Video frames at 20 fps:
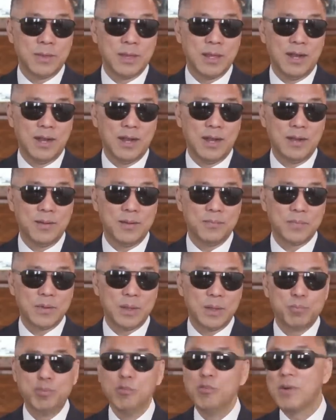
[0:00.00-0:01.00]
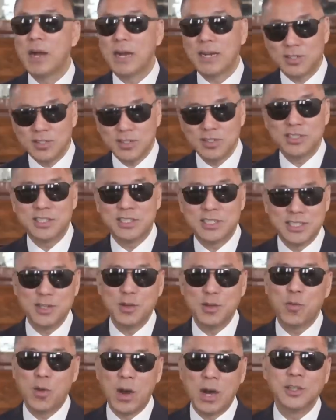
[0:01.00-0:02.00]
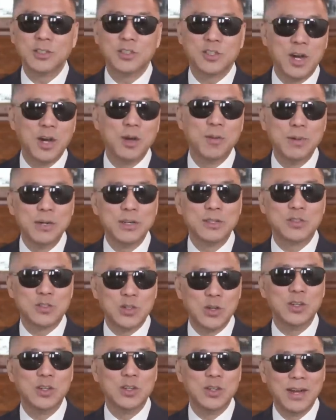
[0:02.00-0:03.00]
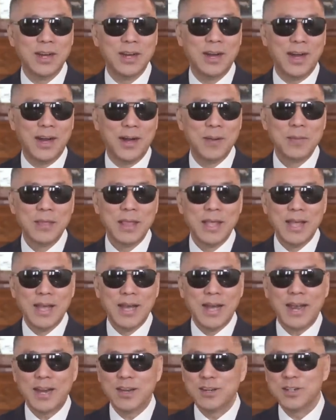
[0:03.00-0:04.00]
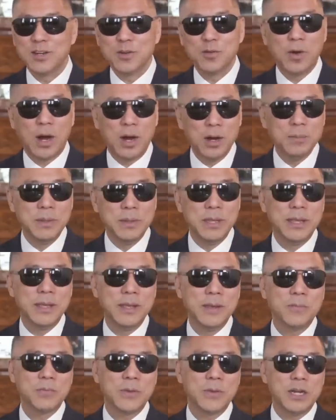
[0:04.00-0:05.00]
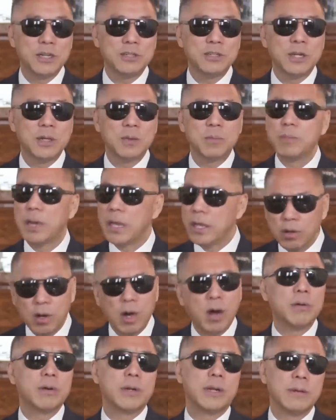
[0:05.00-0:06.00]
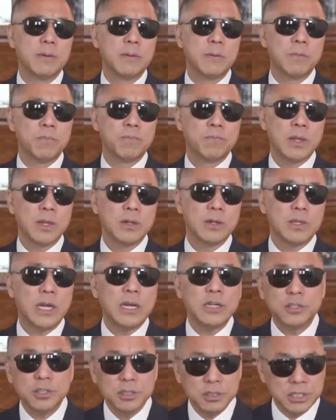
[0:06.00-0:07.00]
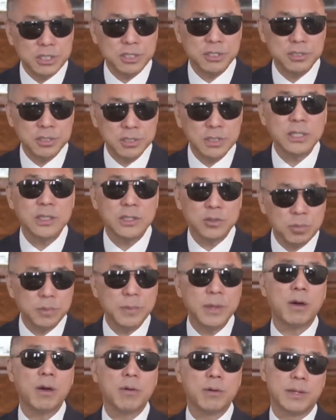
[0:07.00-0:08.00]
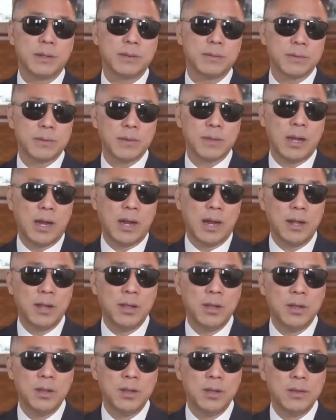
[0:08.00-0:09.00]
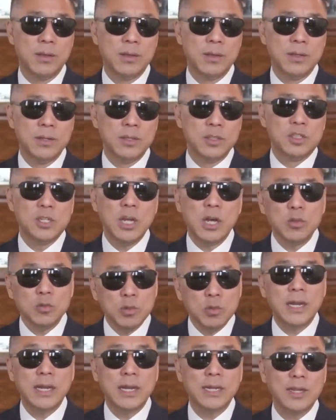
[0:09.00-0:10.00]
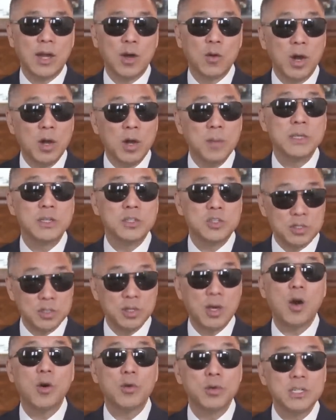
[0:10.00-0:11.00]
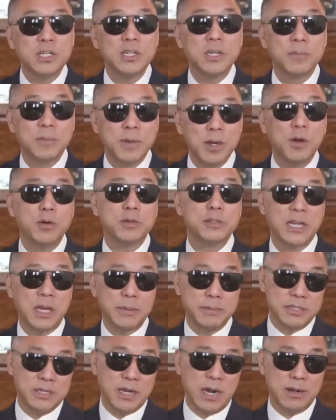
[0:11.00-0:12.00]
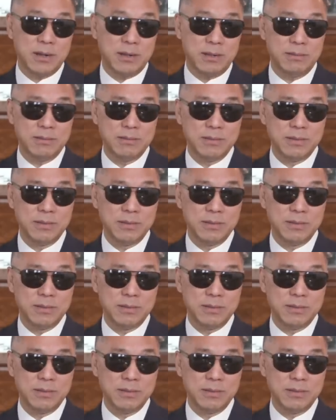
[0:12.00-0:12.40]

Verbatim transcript: 啊，不管是习王江孟曾啊，还是王敏，还是这人没有好人，他是体制内的就没好人啊。相对来讲，王敏只好色没好钱没杀人，